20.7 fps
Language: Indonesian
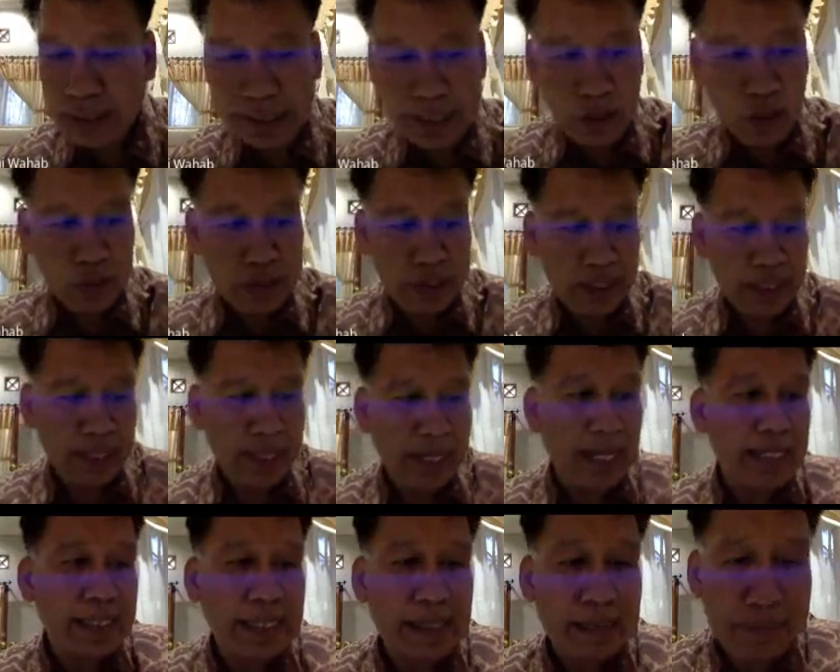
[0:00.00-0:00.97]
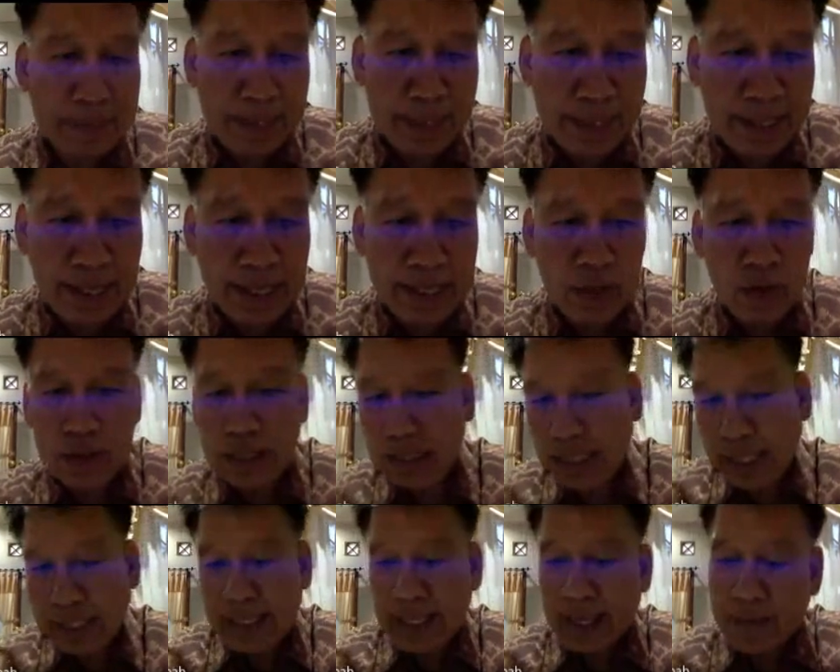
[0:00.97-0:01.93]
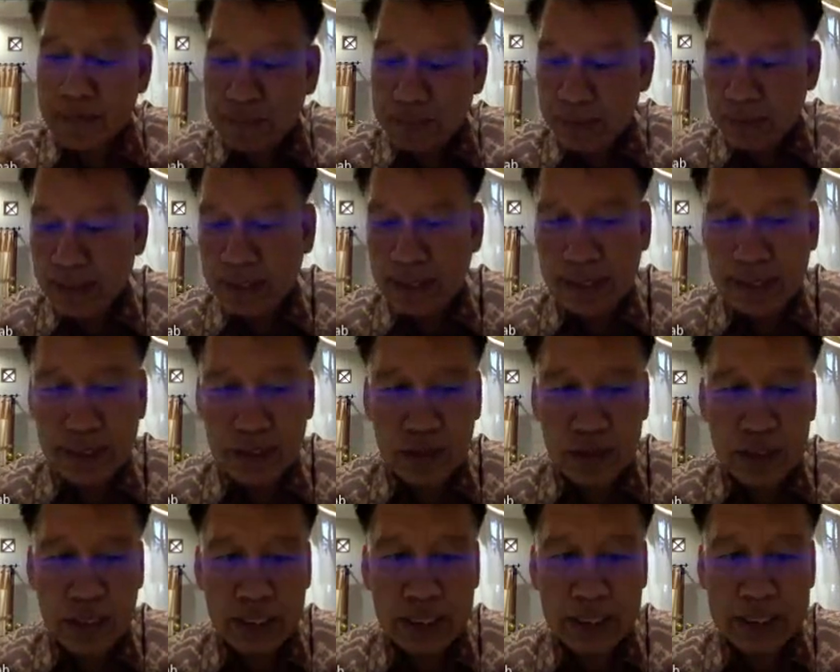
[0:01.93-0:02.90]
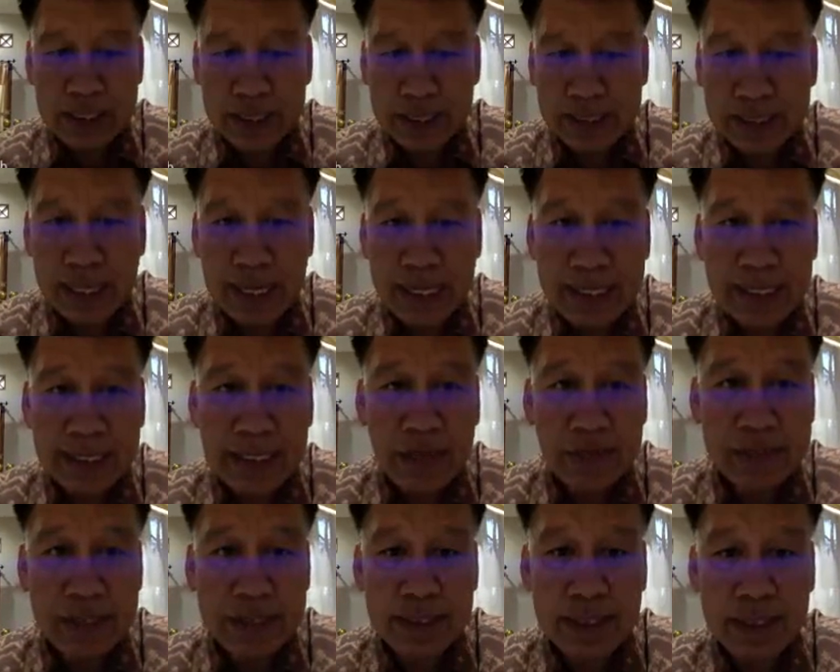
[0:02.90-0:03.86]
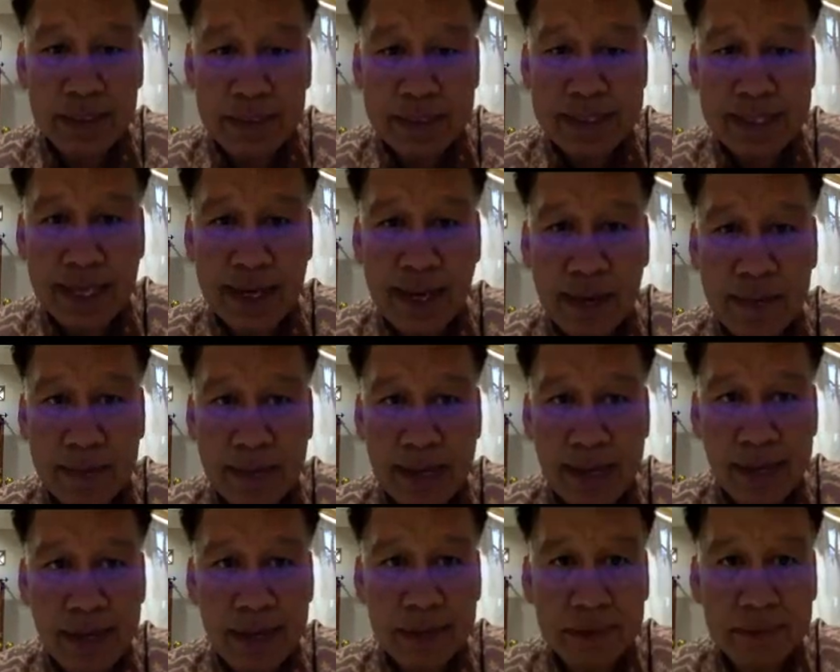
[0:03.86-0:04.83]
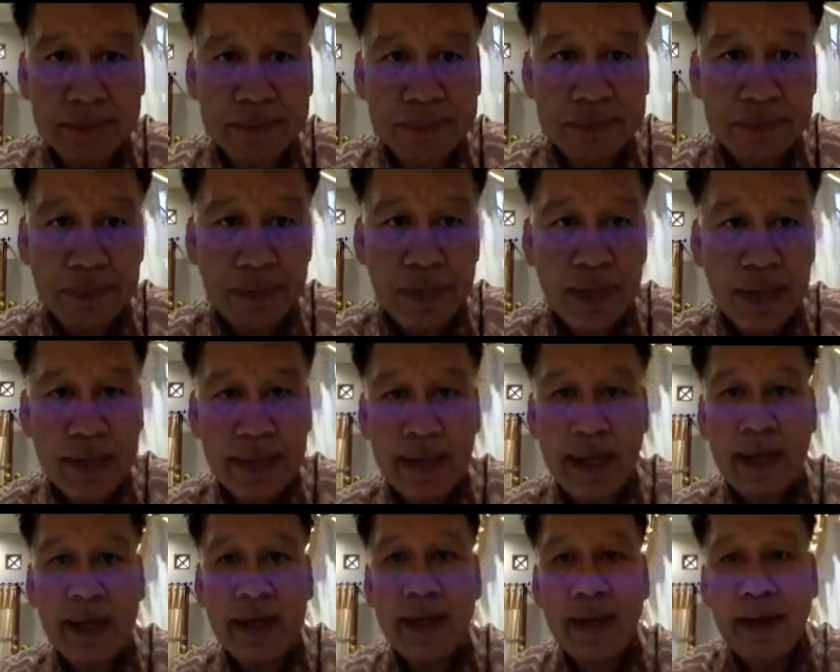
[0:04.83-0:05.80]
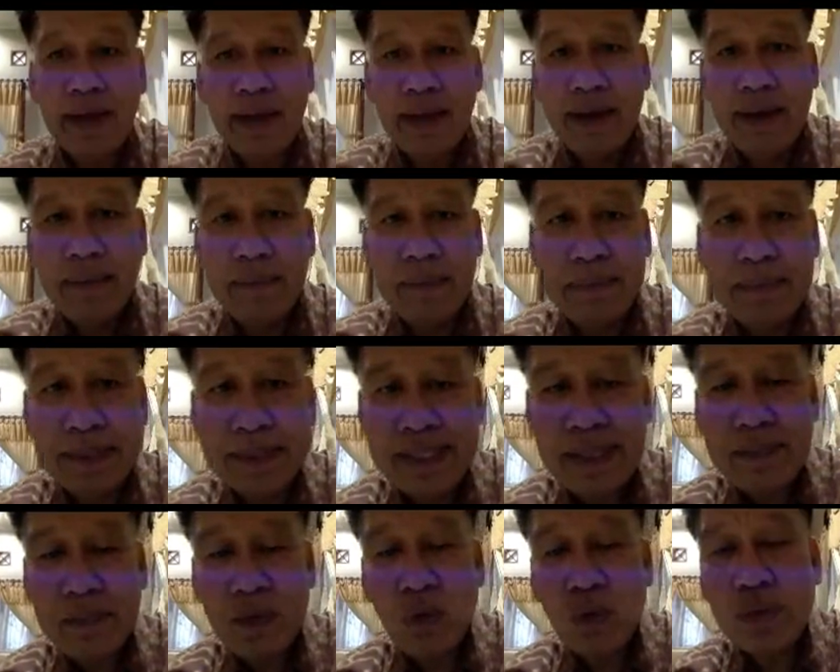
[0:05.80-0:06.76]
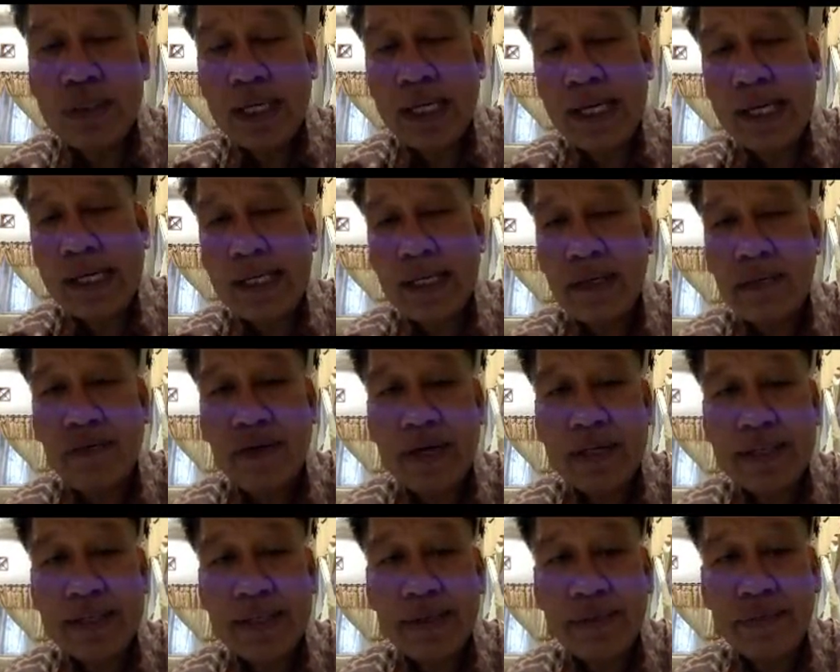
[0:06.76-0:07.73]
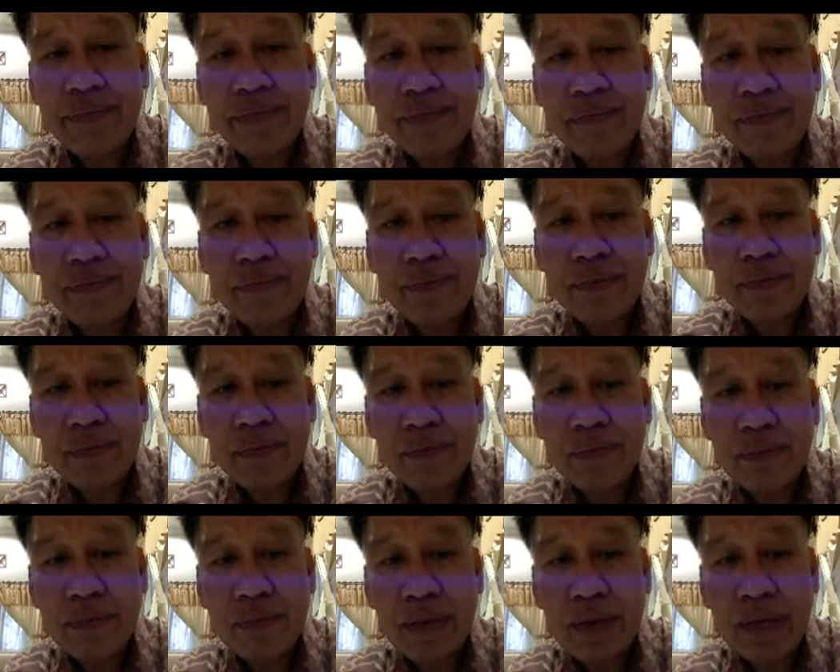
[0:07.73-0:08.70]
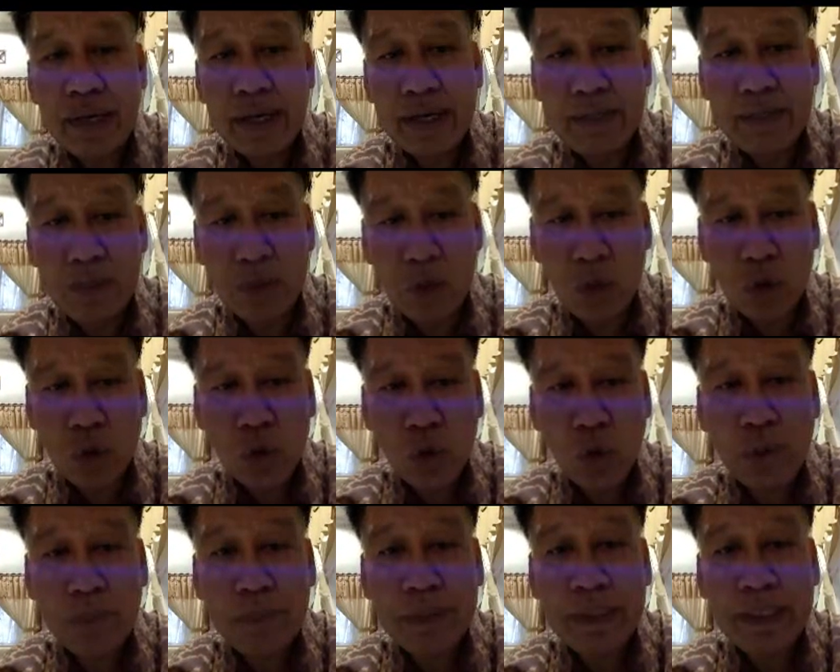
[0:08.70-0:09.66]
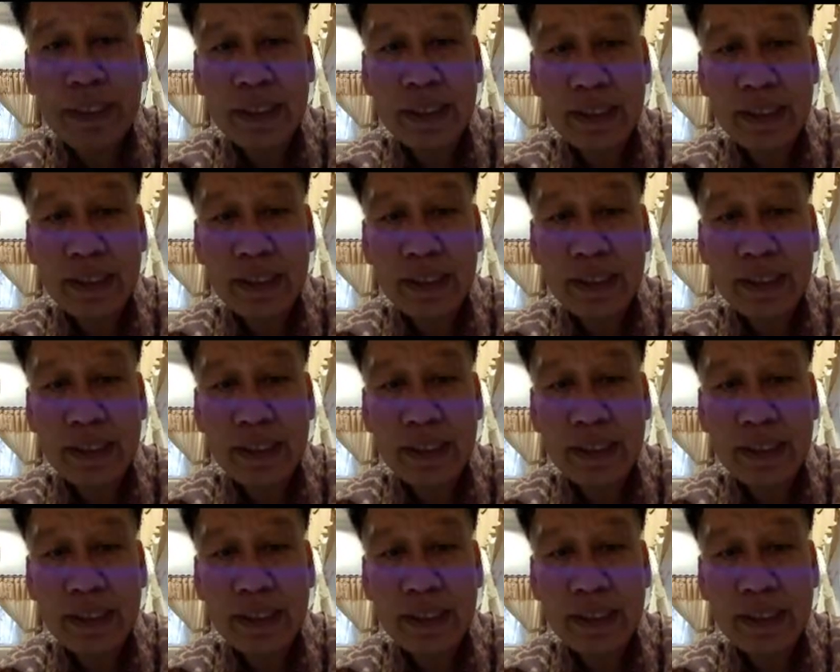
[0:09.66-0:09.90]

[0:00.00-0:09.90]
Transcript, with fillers: tirosin kinase apa tidak. Itu nanti aja. Ya, sekedar ada tahu saja, BCR-ABL. Ya. Pemeriksaan penunjang invasif ada bronkoskopi